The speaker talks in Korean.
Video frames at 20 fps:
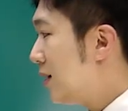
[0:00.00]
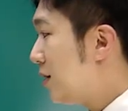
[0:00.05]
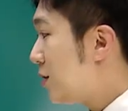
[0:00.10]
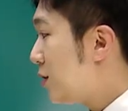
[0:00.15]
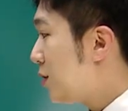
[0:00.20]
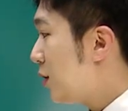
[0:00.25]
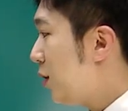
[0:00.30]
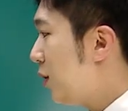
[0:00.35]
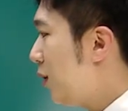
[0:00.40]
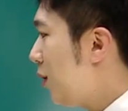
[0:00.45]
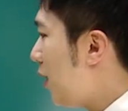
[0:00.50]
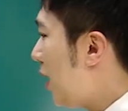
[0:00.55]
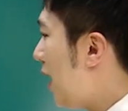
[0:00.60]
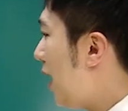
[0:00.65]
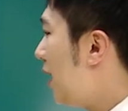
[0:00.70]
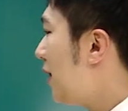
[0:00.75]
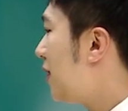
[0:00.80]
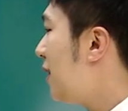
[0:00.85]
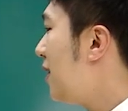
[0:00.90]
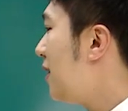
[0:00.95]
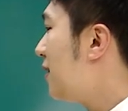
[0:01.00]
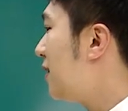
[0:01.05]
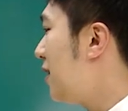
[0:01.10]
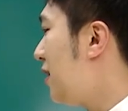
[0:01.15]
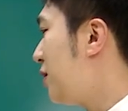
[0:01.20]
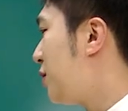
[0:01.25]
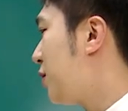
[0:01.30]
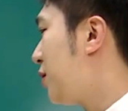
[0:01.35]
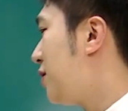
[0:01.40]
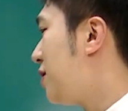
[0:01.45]
So, I think
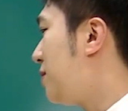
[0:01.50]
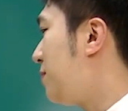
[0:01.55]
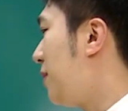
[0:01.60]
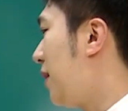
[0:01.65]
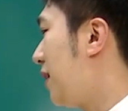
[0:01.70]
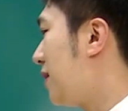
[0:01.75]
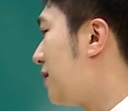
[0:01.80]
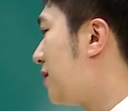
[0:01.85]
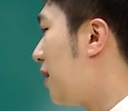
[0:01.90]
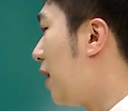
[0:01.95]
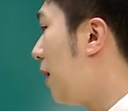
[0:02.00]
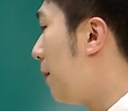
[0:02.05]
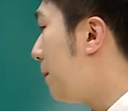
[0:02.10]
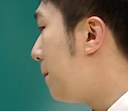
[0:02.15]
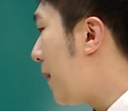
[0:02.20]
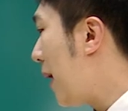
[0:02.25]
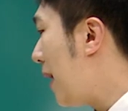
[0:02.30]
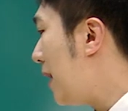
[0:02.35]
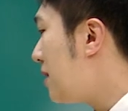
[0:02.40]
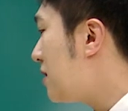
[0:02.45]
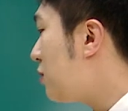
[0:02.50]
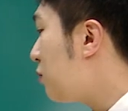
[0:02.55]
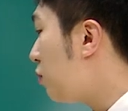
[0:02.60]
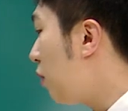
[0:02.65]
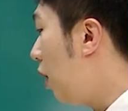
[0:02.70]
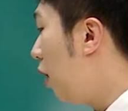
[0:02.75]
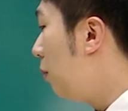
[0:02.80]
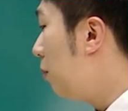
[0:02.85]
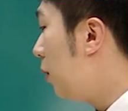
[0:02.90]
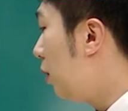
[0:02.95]
teachers make the best
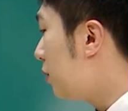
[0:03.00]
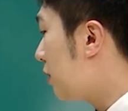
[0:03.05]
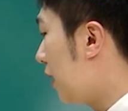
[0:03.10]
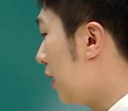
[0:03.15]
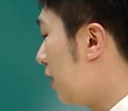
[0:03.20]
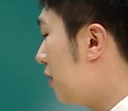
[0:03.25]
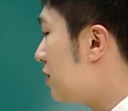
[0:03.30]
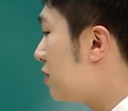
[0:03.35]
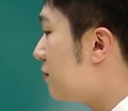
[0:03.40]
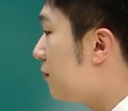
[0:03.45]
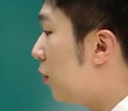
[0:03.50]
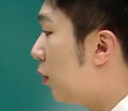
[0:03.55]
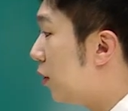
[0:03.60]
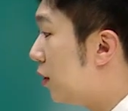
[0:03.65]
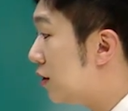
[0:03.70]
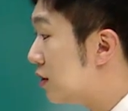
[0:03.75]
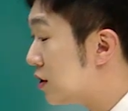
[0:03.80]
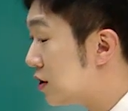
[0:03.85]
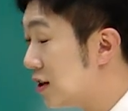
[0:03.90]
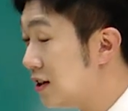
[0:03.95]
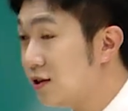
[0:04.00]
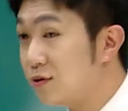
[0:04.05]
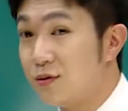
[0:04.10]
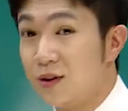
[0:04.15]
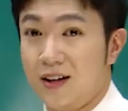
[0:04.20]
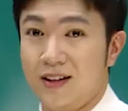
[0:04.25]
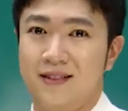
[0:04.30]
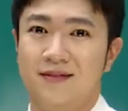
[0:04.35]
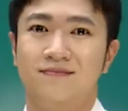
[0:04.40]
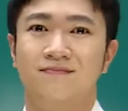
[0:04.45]
role models for
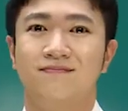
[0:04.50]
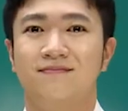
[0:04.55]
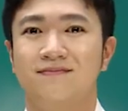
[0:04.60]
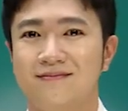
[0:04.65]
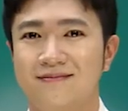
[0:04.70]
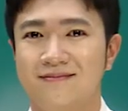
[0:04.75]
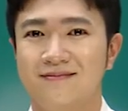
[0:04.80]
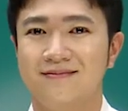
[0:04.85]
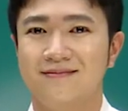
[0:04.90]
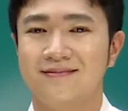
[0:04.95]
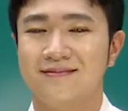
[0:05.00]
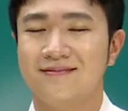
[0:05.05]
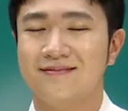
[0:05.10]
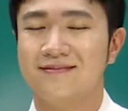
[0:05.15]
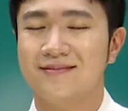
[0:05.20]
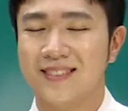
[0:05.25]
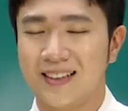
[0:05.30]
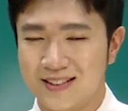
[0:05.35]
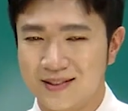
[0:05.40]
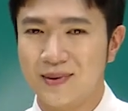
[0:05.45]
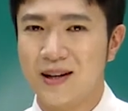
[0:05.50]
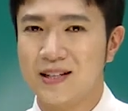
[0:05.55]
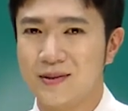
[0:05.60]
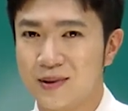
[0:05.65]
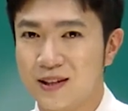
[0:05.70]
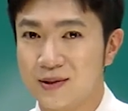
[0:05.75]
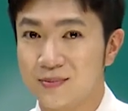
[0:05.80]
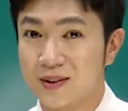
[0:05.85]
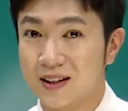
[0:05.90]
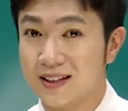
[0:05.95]
children. 까지
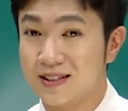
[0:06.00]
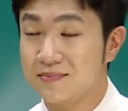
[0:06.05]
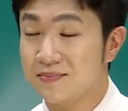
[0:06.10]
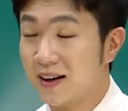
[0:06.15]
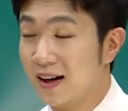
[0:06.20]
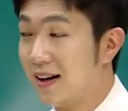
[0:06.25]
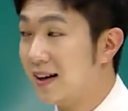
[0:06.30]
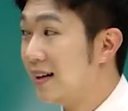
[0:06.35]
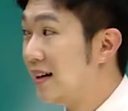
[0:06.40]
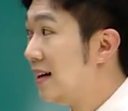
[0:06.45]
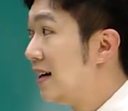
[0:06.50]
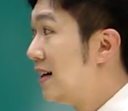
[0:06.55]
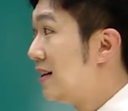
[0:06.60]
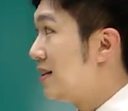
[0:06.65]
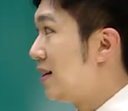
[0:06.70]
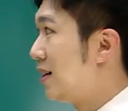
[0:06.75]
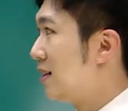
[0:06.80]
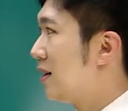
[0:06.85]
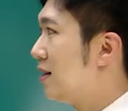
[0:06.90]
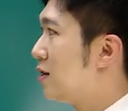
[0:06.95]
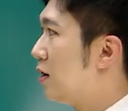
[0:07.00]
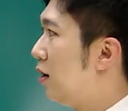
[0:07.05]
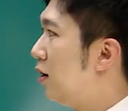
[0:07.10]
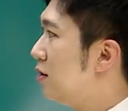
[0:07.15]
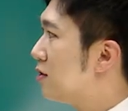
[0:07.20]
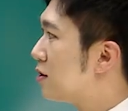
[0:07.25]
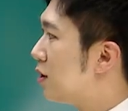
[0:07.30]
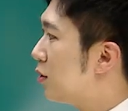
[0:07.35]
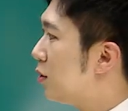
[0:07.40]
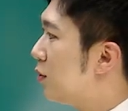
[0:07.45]
말씀하시면 되겠습니다. 자, 이렇게
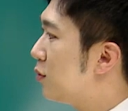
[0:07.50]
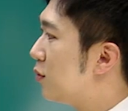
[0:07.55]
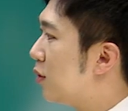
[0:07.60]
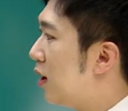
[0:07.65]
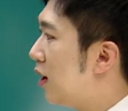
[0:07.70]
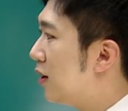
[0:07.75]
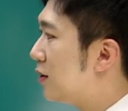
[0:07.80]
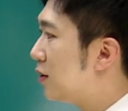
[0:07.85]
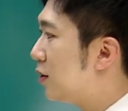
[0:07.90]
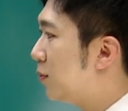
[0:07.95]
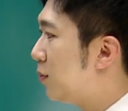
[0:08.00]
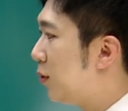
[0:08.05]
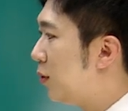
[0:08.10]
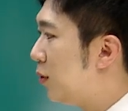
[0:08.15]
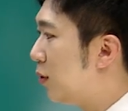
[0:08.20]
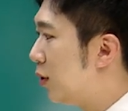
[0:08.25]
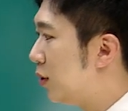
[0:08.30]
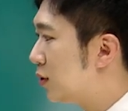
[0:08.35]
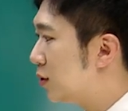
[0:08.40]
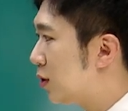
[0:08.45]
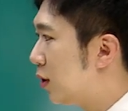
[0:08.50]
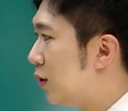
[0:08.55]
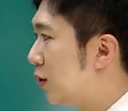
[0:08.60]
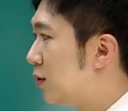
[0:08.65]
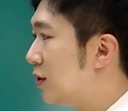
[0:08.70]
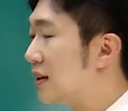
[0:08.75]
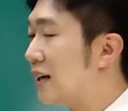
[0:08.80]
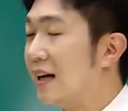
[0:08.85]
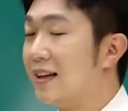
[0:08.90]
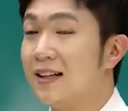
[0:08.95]
해서 서론과 그리고 본론,
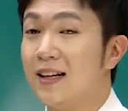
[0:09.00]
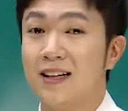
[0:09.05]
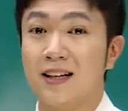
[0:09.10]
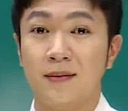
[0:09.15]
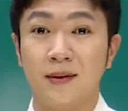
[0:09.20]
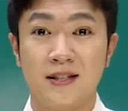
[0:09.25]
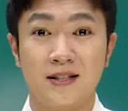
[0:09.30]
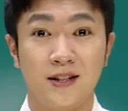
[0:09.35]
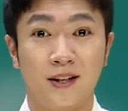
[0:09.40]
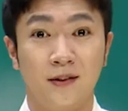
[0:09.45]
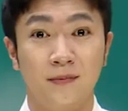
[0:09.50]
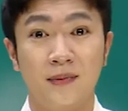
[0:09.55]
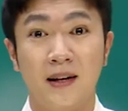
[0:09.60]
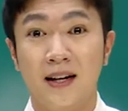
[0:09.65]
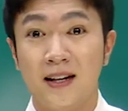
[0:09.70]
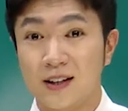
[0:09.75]
결론을 간단하게 봤어요.